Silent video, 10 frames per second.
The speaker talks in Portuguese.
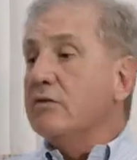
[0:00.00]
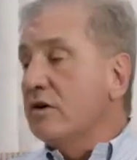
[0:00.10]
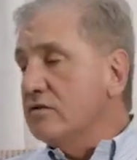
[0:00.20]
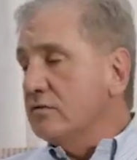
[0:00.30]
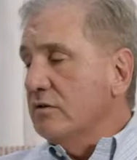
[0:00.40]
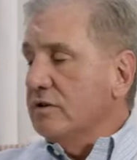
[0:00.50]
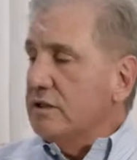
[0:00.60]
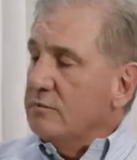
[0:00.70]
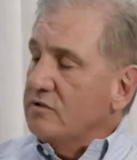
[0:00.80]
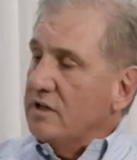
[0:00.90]
Nós
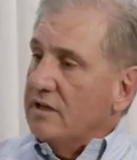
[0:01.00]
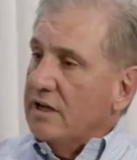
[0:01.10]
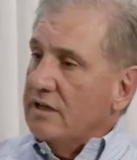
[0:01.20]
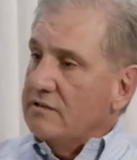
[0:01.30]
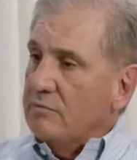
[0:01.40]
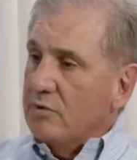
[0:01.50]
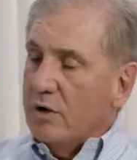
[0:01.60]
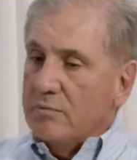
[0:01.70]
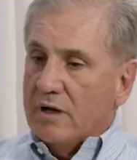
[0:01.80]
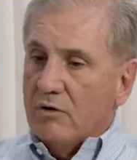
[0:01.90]
encontramos, aliás, na
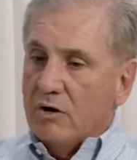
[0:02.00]
própria